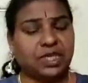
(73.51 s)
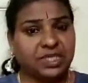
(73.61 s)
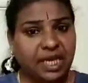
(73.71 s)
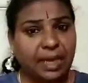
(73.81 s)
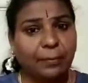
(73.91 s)

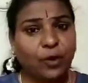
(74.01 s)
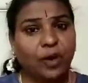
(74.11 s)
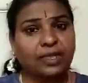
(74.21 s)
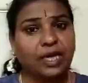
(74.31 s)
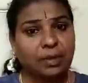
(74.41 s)
இதே
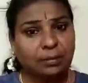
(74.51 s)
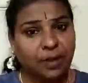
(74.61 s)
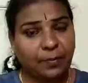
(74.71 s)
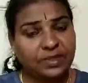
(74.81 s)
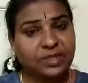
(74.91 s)
போலதான்
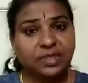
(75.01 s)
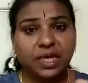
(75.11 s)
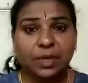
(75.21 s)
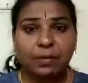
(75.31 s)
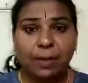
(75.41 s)

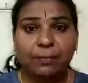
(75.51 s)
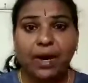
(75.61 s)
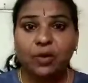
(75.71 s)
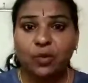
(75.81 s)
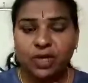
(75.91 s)
பிரபஞ்சத்திற்கும்
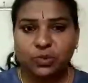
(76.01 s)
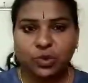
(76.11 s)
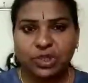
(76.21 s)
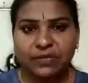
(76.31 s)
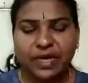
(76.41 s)
அப்பால் உள்ள
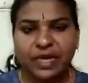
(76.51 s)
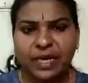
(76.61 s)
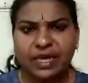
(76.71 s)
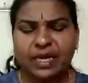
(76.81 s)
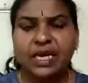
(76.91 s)
சுத்தவெளியில